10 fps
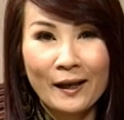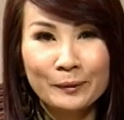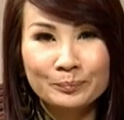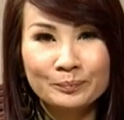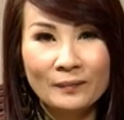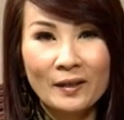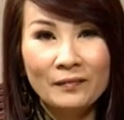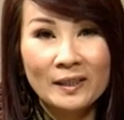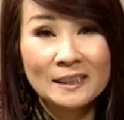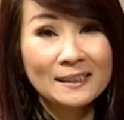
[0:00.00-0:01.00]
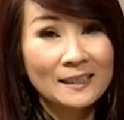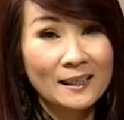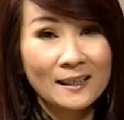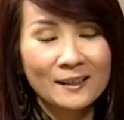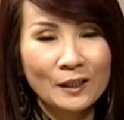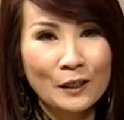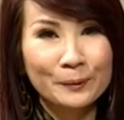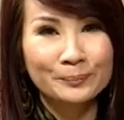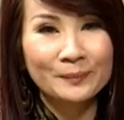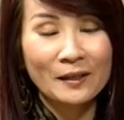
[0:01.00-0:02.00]
Um, EB rất là
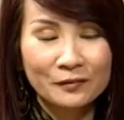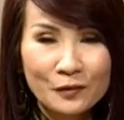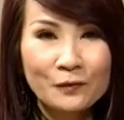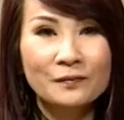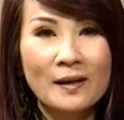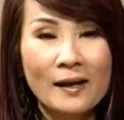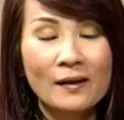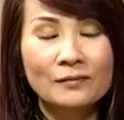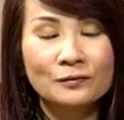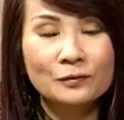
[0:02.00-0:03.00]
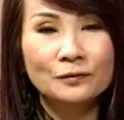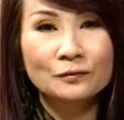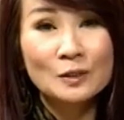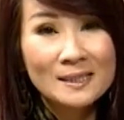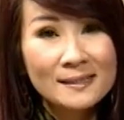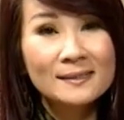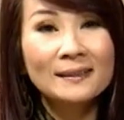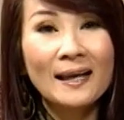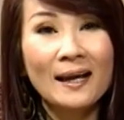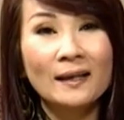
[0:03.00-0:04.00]
um, hạnh phúc và vui
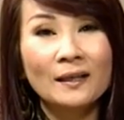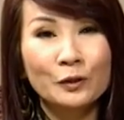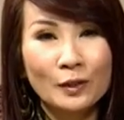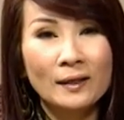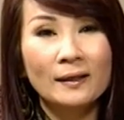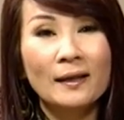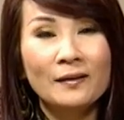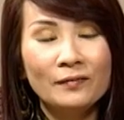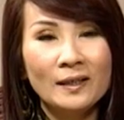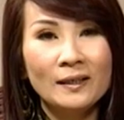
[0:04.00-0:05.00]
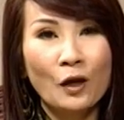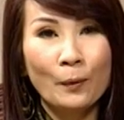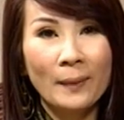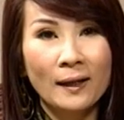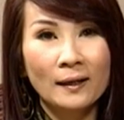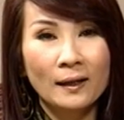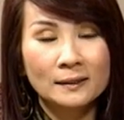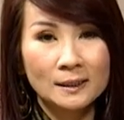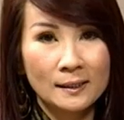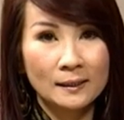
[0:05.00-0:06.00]
sướng là lần đầu tiên Invi có mặt
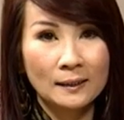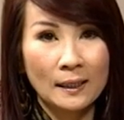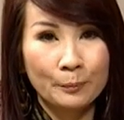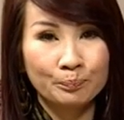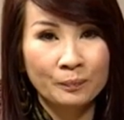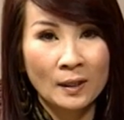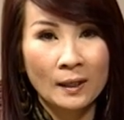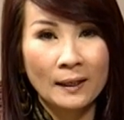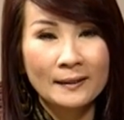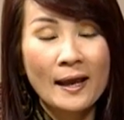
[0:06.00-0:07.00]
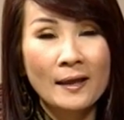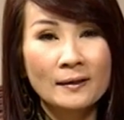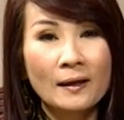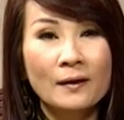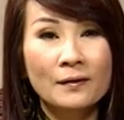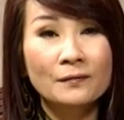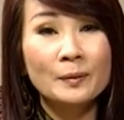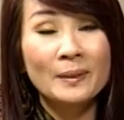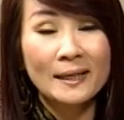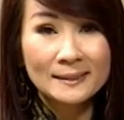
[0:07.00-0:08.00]
ở trên à, đài à,
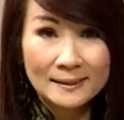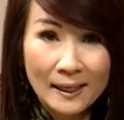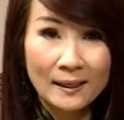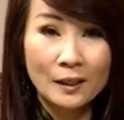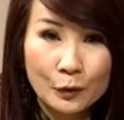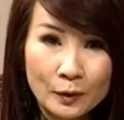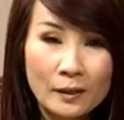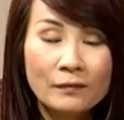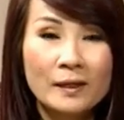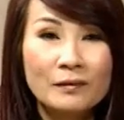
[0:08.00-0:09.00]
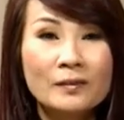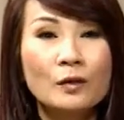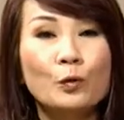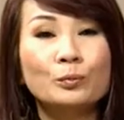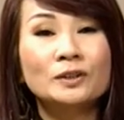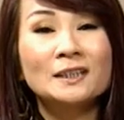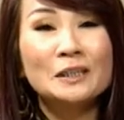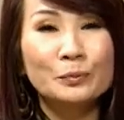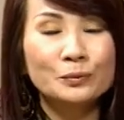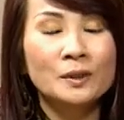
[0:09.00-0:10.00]
VPS này lần đầu tiên và Invi cũng rất
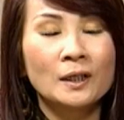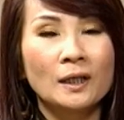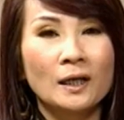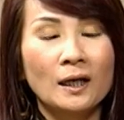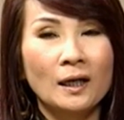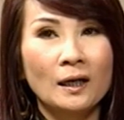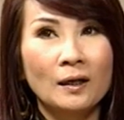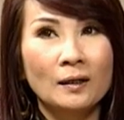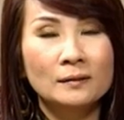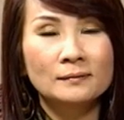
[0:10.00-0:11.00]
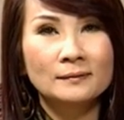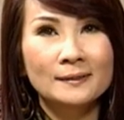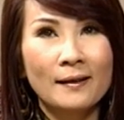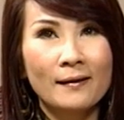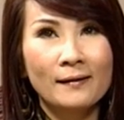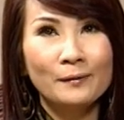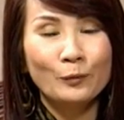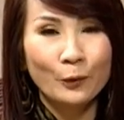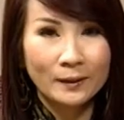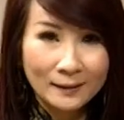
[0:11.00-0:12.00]
là uh, sẽ
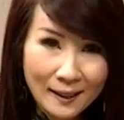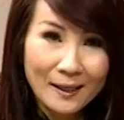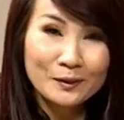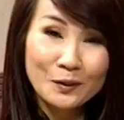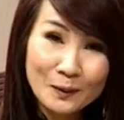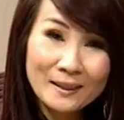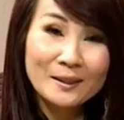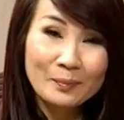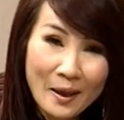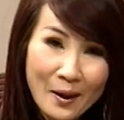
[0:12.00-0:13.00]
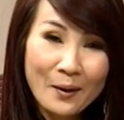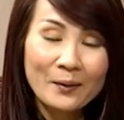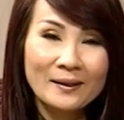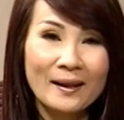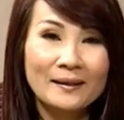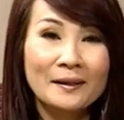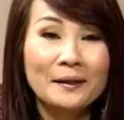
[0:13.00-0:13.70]
muốn uh, nhiều lần tiếp theo để